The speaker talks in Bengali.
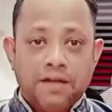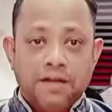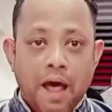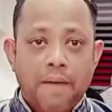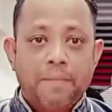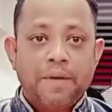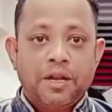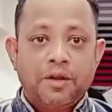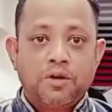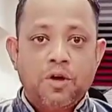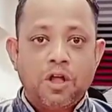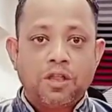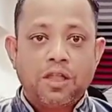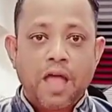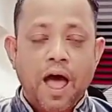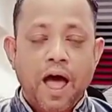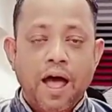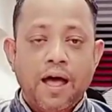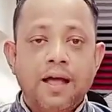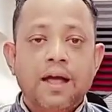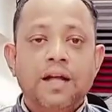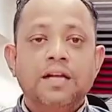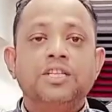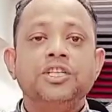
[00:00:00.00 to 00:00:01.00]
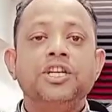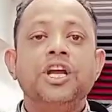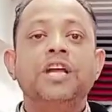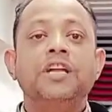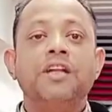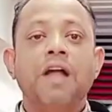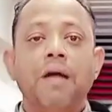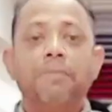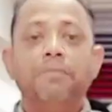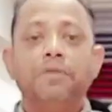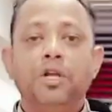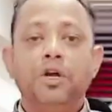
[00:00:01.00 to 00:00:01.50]
নামের কথা
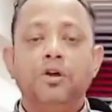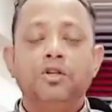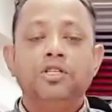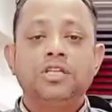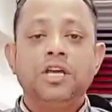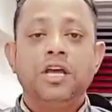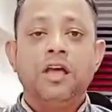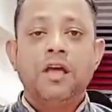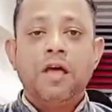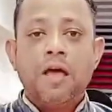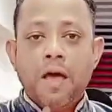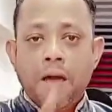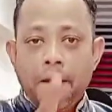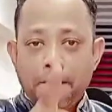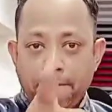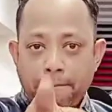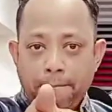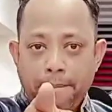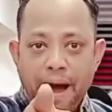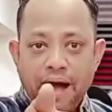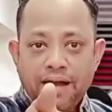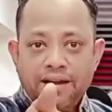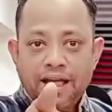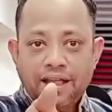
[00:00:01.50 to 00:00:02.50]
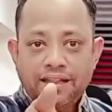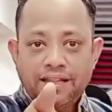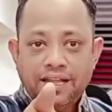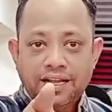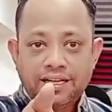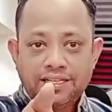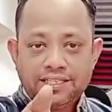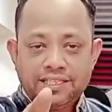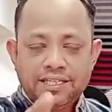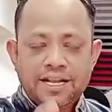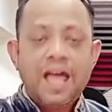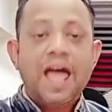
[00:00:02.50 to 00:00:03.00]
সেই নামটি হচ্ছে
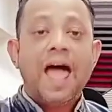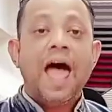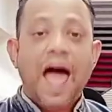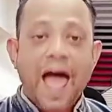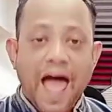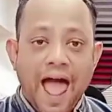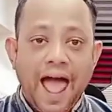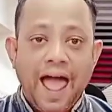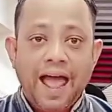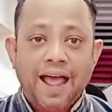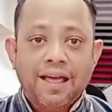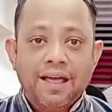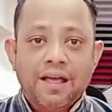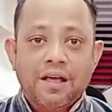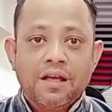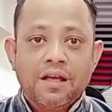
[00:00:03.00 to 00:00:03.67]
বাংলাদেশ হ্যাঁ